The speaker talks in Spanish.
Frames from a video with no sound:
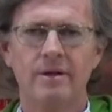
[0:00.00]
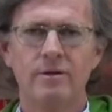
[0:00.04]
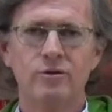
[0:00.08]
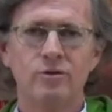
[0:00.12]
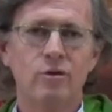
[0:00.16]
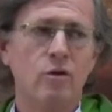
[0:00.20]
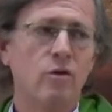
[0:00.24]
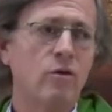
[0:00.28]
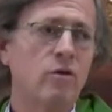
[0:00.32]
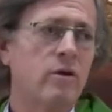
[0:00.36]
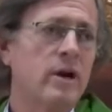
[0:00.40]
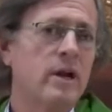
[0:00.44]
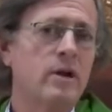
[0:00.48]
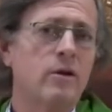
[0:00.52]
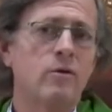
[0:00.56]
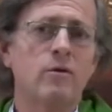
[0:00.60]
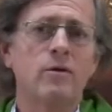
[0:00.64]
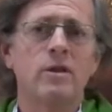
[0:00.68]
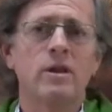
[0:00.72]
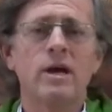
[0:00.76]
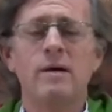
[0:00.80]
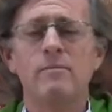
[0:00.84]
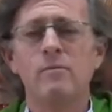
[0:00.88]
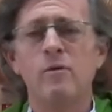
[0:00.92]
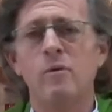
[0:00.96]
Todos
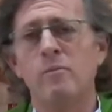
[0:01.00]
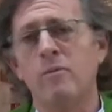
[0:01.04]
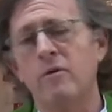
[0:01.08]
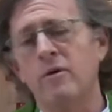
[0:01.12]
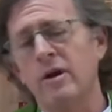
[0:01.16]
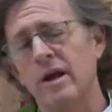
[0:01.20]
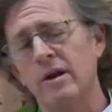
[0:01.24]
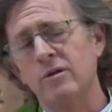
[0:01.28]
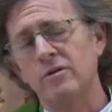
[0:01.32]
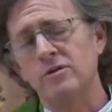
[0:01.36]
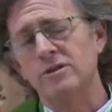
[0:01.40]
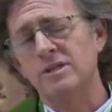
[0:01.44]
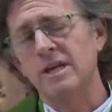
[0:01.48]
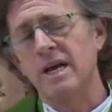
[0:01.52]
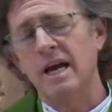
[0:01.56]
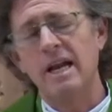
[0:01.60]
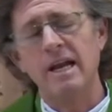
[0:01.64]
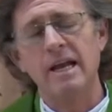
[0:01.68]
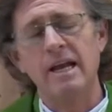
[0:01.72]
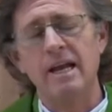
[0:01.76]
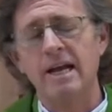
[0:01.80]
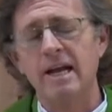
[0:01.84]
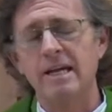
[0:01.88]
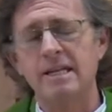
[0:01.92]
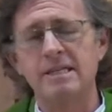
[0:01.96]
recordamos, porque nos
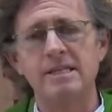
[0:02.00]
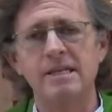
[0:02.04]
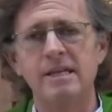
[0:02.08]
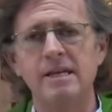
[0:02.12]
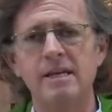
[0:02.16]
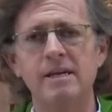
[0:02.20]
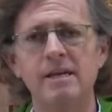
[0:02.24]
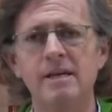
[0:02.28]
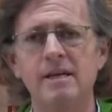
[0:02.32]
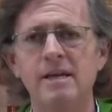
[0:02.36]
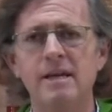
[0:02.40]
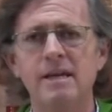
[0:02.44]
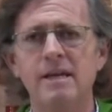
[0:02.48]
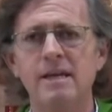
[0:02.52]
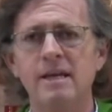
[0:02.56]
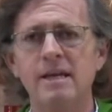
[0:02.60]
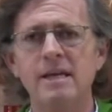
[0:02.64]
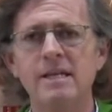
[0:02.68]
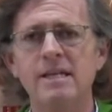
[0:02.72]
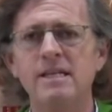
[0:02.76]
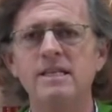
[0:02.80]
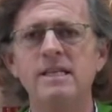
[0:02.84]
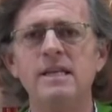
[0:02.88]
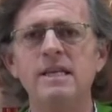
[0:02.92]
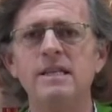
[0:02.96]
sale casi
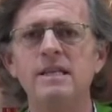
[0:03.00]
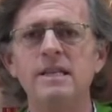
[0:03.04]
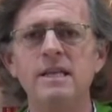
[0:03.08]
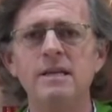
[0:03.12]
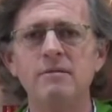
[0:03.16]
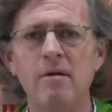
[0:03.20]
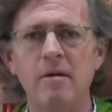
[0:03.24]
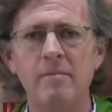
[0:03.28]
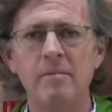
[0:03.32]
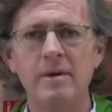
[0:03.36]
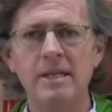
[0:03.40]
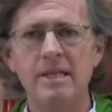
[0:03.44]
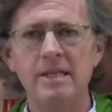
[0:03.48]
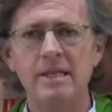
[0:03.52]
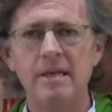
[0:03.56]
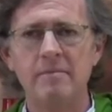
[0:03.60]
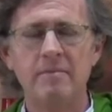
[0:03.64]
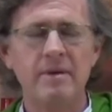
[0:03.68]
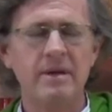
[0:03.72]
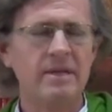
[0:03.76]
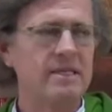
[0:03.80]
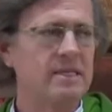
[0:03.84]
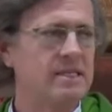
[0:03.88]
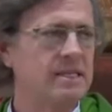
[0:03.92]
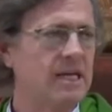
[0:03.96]
instintivamente
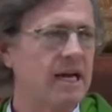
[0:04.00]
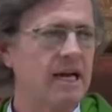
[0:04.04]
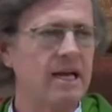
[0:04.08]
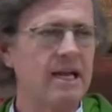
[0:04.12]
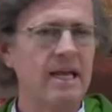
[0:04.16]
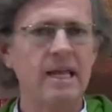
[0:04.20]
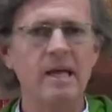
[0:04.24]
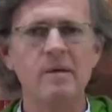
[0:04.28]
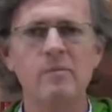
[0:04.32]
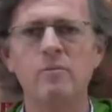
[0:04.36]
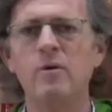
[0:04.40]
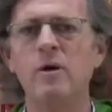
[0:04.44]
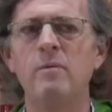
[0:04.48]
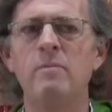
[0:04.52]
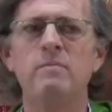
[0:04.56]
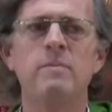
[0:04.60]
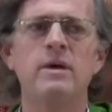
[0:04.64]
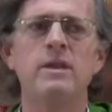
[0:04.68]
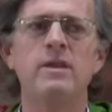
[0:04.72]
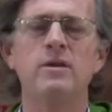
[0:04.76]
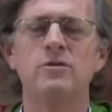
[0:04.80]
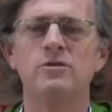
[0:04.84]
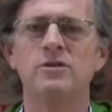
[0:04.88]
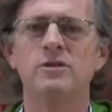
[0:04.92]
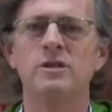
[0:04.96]
pensar que después
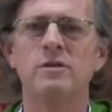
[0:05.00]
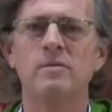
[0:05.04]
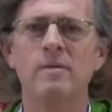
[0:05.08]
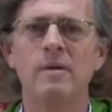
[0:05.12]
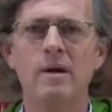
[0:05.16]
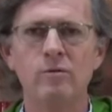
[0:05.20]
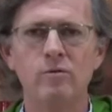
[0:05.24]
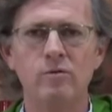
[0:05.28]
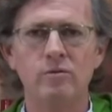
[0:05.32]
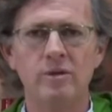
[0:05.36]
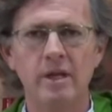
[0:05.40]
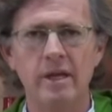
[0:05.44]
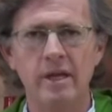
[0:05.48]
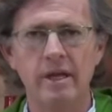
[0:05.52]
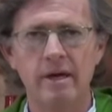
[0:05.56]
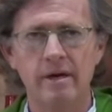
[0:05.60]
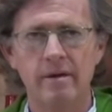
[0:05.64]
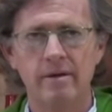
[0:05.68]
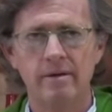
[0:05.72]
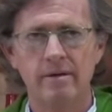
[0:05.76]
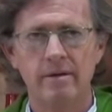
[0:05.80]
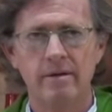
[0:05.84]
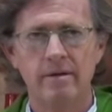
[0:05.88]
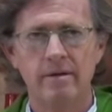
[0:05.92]
Pedro se va a hundir